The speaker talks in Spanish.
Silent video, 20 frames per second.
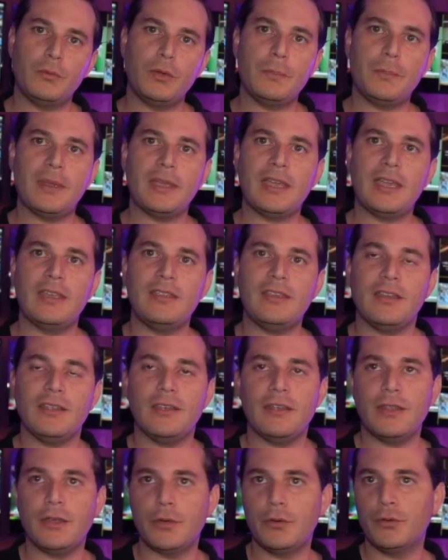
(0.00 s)
muy pequeña
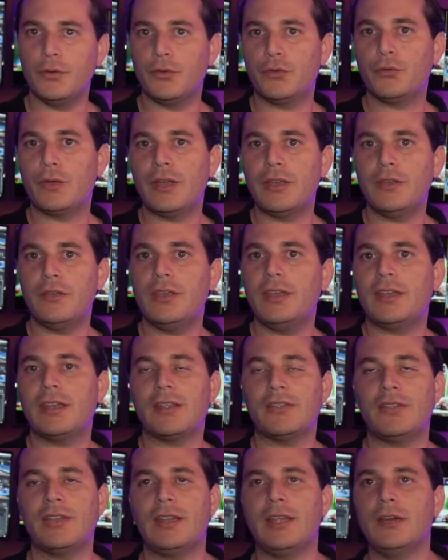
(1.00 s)
desde un usuario y
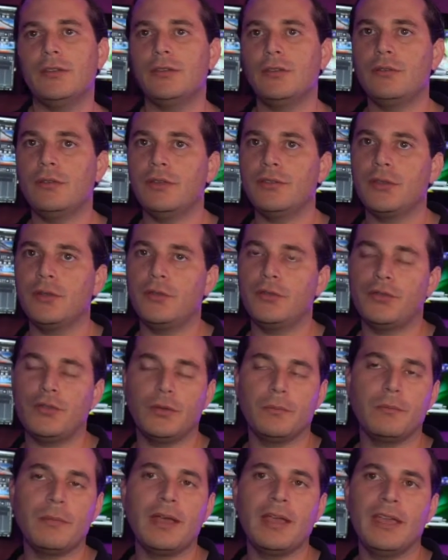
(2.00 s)
crecer hasta una
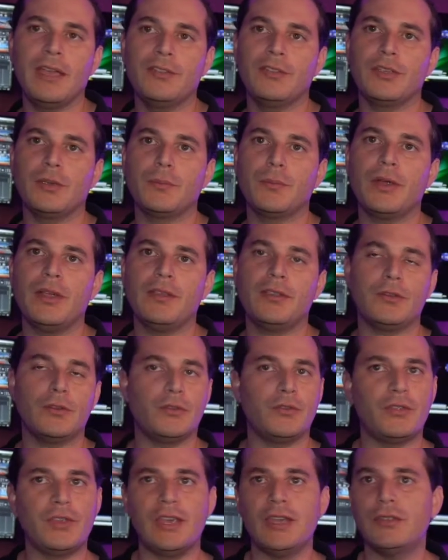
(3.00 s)
solución más enterprise
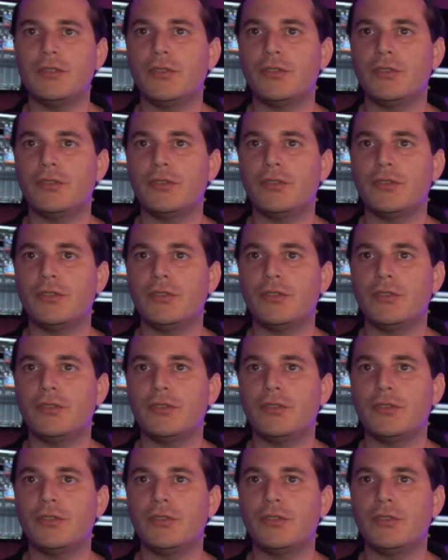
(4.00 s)
con 100,